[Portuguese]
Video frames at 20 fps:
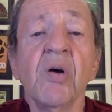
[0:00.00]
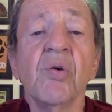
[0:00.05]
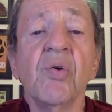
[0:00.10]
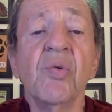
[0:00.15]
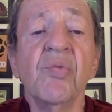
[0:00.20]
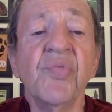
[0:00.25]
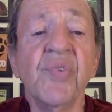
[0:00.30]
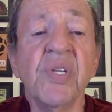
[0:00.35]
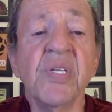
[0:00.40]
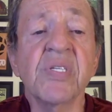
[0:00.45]

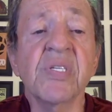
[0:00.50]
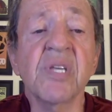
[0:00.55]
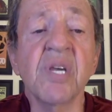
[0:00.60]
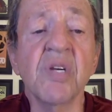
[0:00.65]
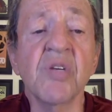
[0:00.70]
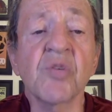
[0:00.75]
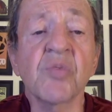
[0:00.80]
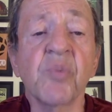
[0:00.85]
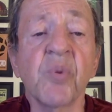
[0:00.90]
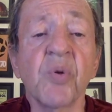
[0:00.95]
Com
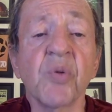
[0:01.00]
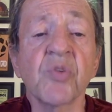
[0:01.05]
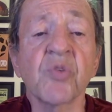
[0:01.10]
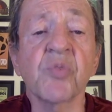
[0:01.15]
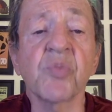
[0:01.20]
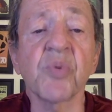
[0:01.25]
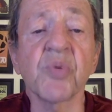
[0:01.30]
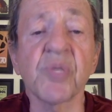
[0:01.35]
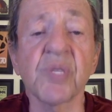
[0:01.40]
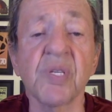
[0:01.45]
26 pontos
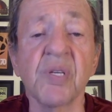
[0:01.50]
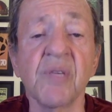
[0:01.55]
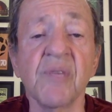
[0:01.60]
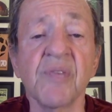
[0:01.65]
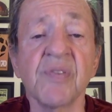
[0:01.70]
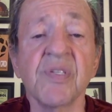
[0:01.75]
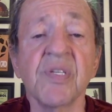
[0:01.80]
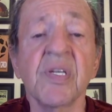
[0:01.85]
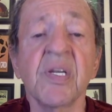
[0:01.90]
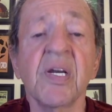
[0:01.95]

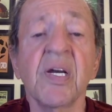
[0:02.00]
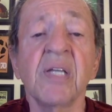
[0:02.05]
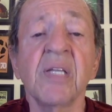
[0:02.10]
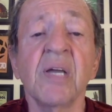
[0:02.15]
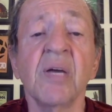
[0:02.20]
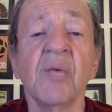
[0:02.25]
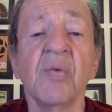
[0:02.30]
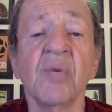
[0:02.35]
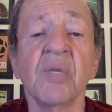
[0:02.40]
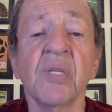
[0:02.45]
possíveis em cada
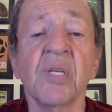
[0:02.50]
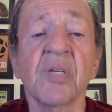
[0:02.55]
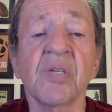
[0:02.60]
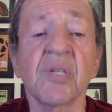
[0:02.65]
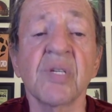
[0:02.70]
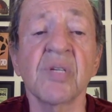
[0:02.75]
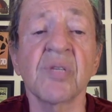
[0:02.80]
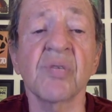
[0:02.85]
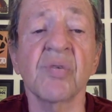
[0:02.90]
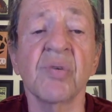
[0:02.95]
uma das
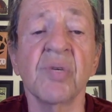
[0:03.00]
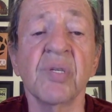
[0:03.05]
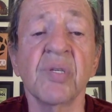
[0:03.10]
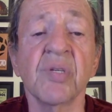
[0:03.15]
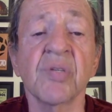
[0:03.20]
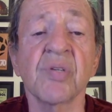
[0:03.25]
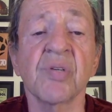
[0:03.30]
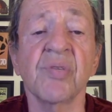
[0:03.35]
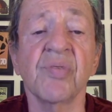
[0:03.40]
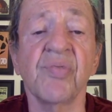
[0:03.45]
três
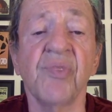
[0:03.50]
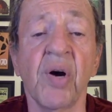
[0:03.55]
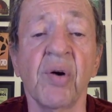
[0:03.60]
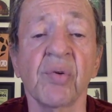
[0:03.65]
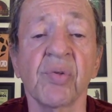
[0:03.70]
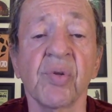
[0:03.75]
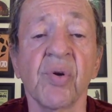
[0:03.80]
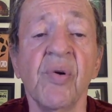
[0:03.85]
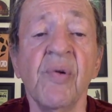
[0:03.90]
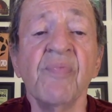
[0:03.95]
corridas que
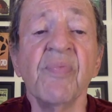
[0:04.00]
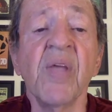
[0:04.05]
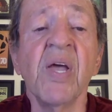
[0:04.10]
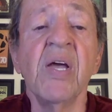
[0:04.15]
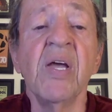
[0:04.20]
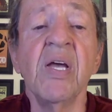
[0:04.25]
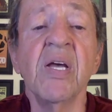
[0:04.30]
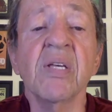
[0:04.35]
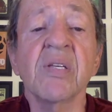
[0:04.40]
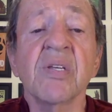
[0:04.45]
faltam,
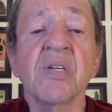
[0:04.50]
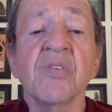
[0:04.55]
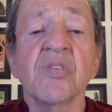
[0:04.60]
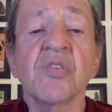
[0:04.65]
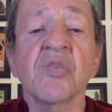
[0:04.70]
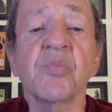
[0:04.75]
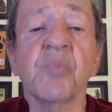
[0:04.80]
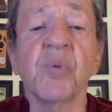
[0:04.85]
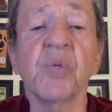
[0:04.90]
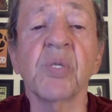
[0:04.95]
essa
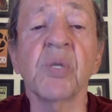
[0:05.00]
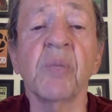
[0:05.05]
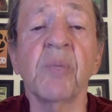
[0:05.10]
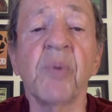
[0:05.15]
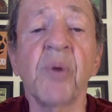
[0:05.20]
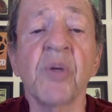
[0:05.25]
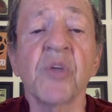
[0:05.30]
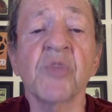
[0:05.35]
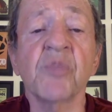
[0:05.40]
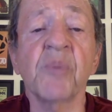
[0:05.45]
disputa
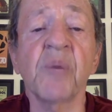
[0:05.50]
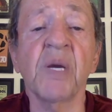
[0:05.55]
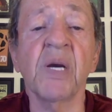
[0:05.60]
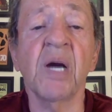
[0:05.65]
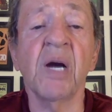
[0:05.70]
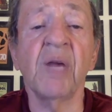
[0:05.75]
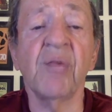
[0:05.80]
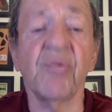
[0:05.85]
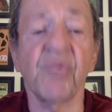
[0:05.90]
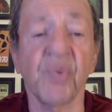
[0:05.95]
pode
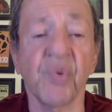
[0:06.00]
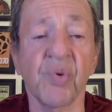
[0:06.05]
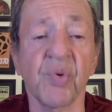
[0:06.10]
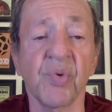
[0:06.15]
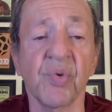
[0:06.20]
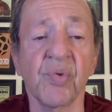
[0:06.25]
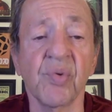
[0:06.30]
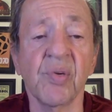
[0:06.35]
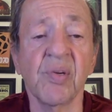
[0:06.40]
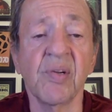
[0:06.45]
pegar fogo.